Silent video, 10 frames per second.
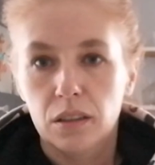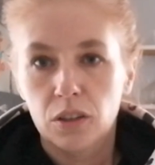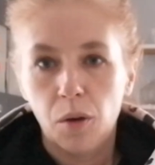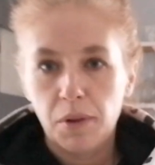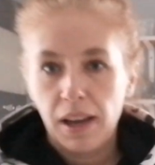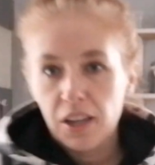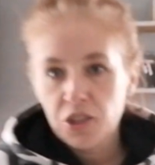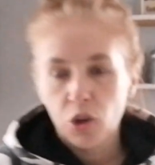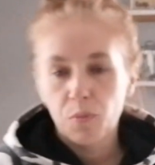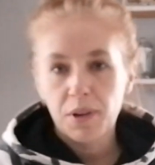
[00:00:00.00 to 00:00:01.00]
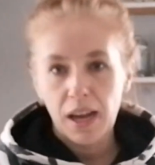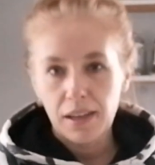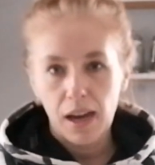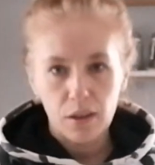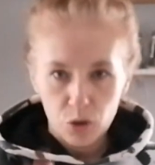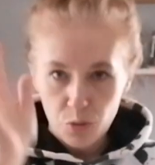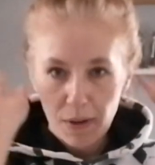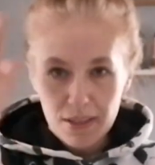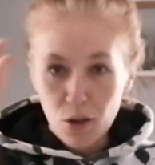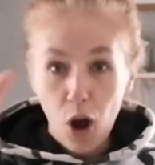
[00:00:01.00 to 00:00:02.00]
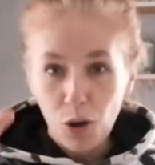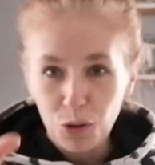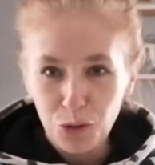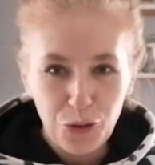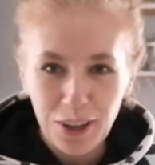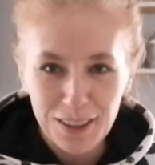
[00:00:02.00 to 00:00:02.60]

Dobra, jeszcze ubrana, już bez rogów,